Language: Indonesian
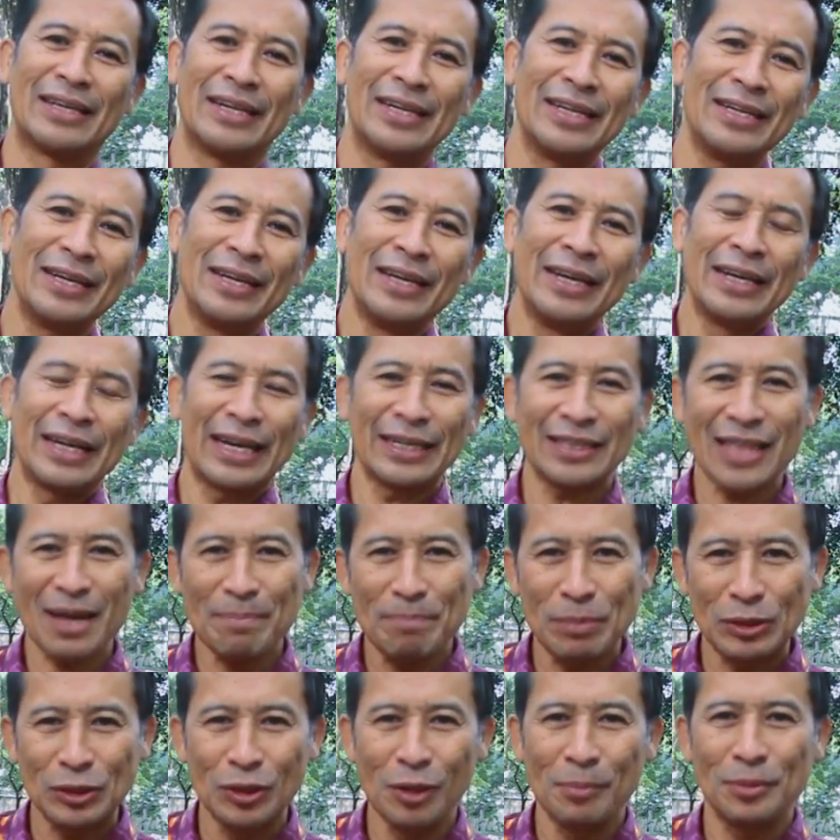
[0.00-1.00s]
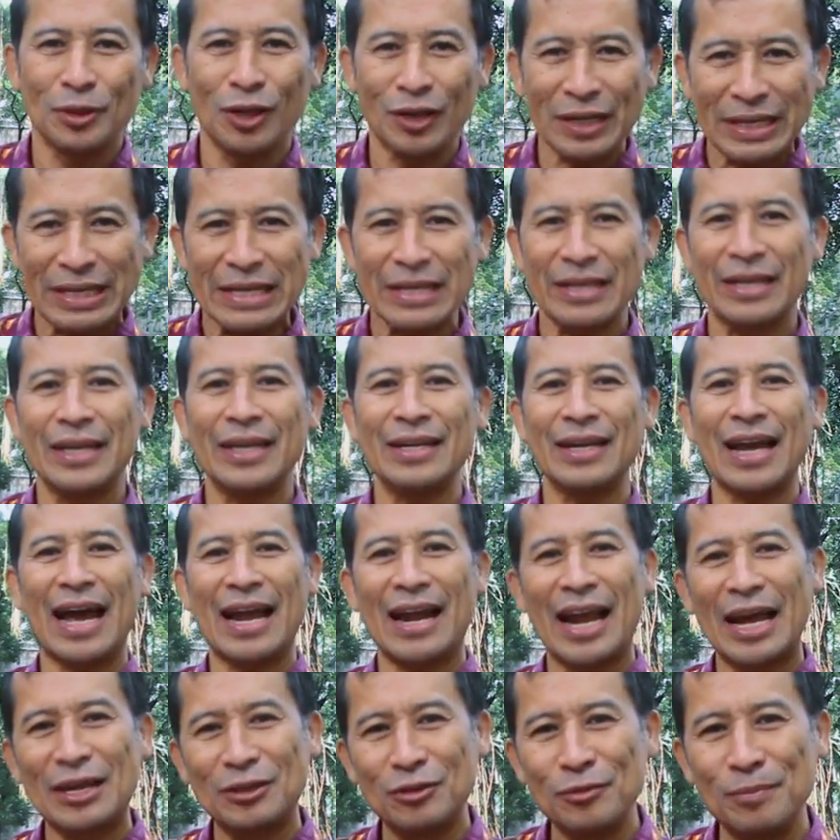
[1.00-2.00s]
Jadi kita betul-betul ingin
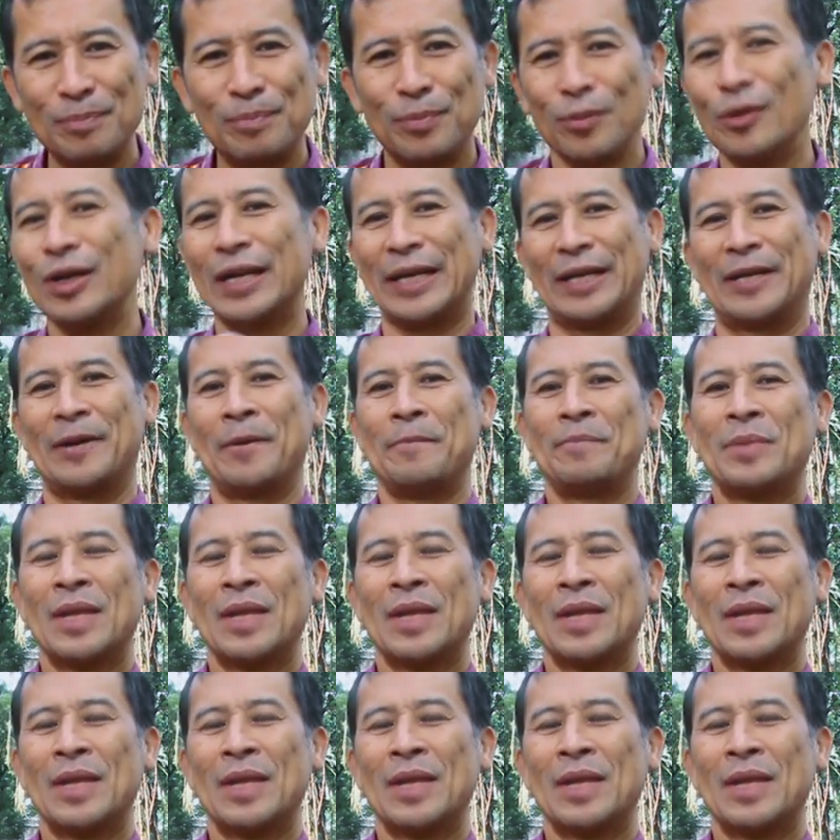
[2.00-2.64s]
anak itu pulih.